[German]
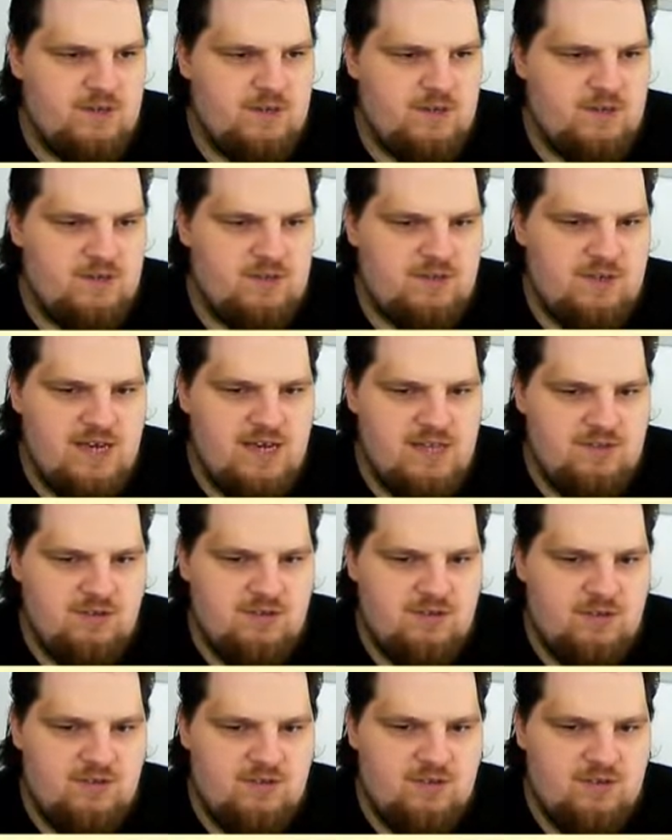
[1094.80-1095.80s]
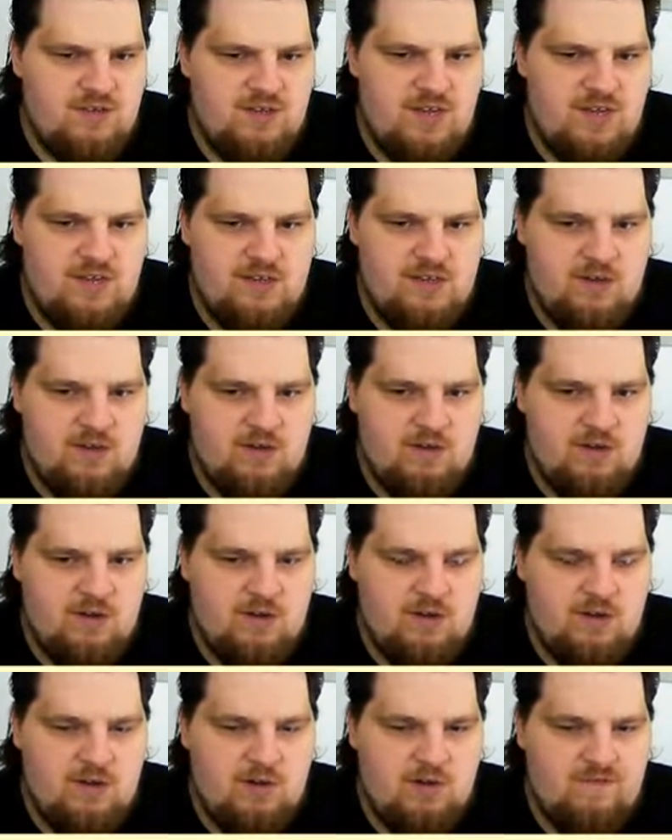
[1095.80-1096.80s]
Das heißt, ich könnte den hier
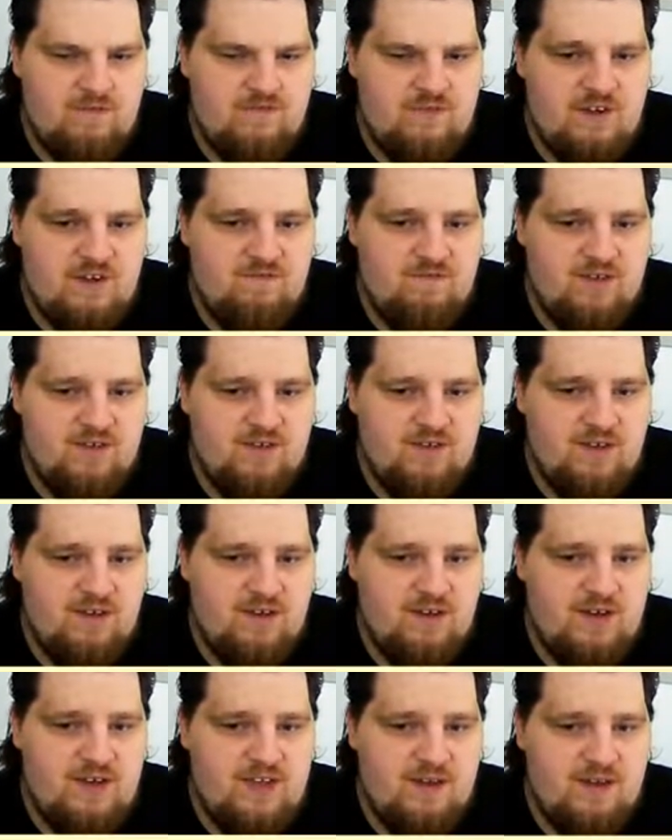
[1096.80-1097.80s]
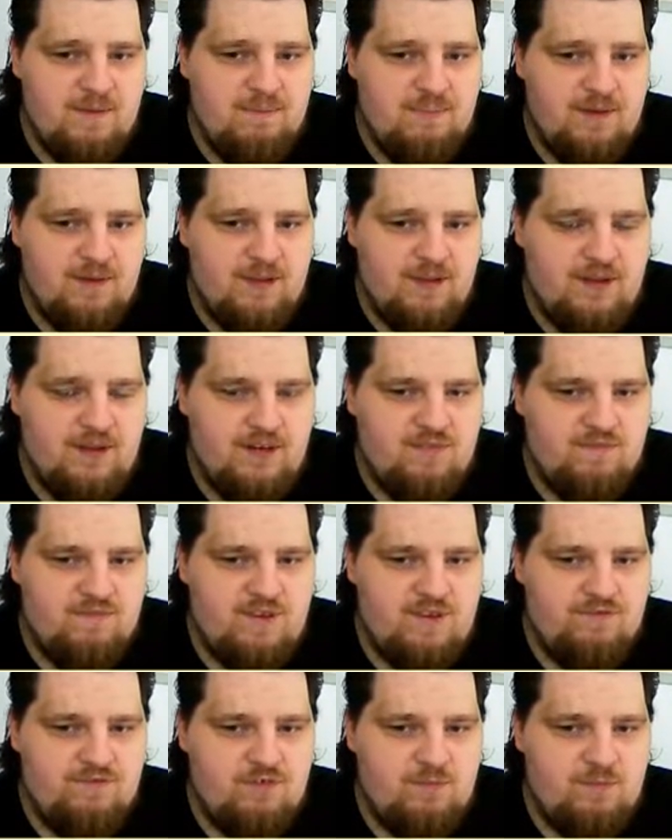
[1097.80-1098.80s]
locker auf Level 3 bringen. Das
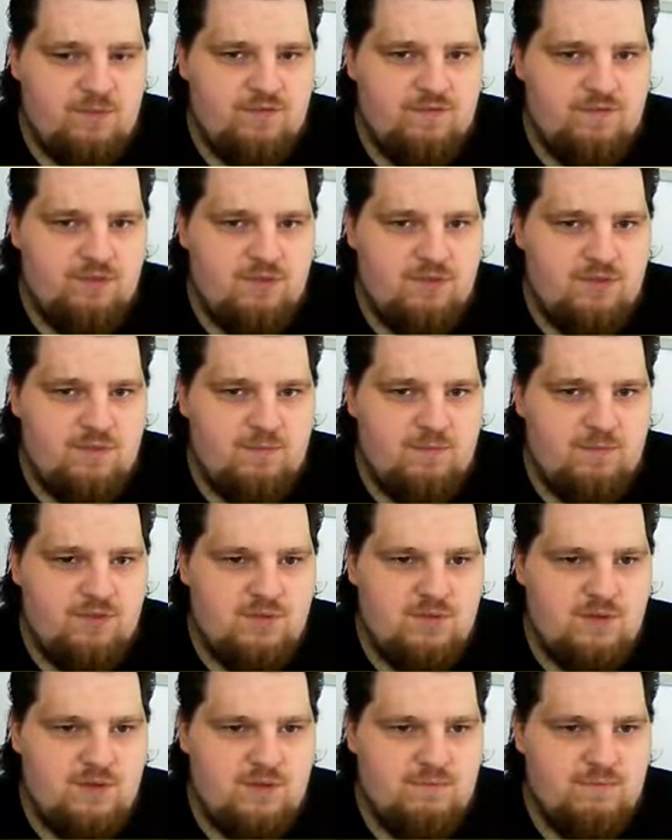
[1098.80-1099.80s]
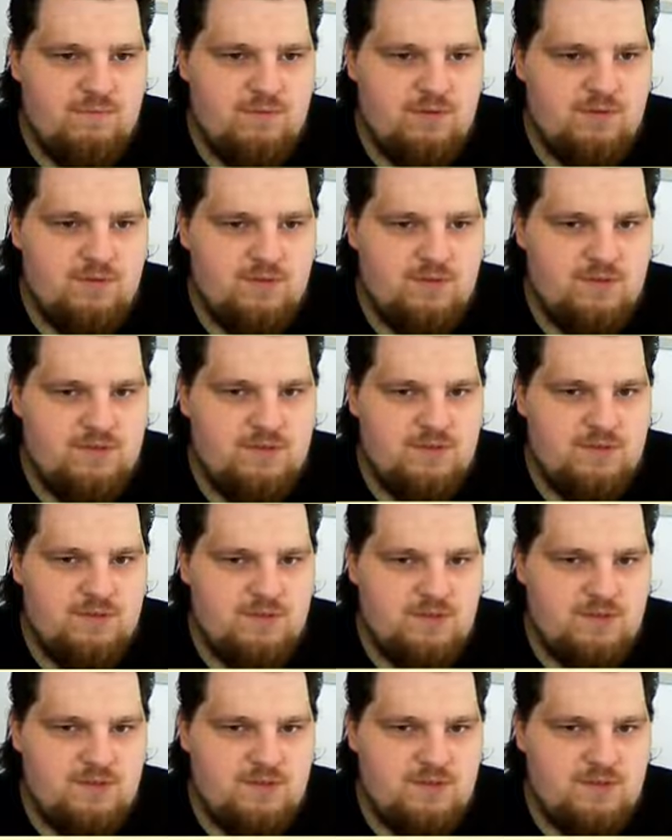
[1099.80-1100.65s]
wären 45% plus.